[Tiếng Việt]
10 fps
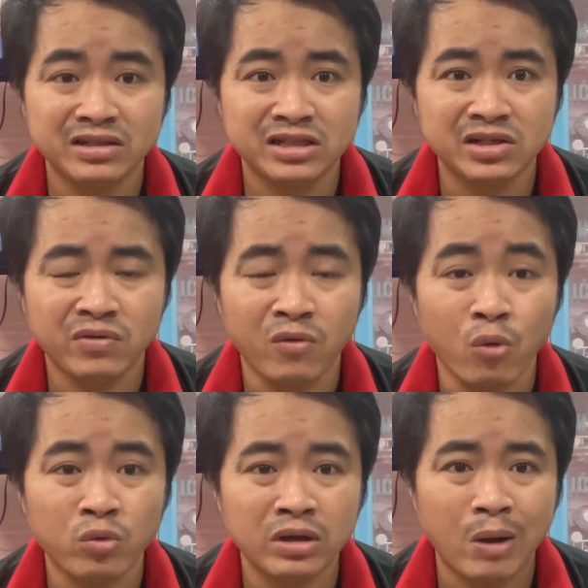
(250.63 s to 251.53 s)
xin, cho
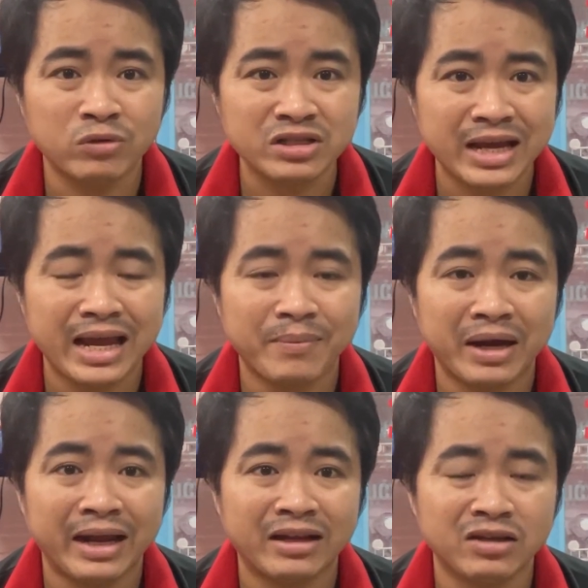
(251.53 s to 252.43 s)
phụ học sửa xe
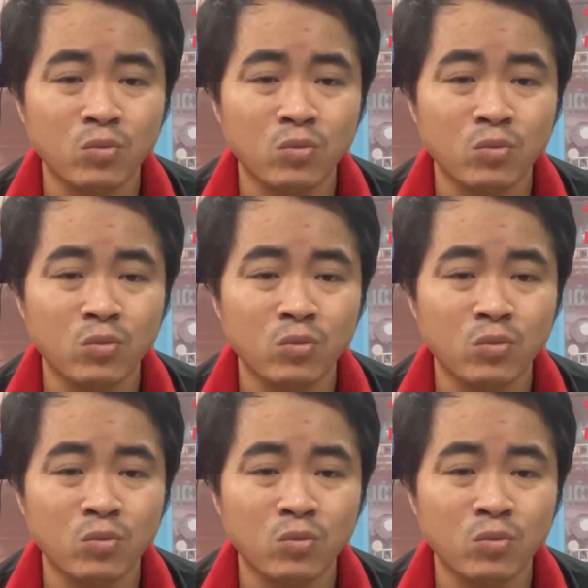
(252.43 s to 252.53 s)
mà nghe,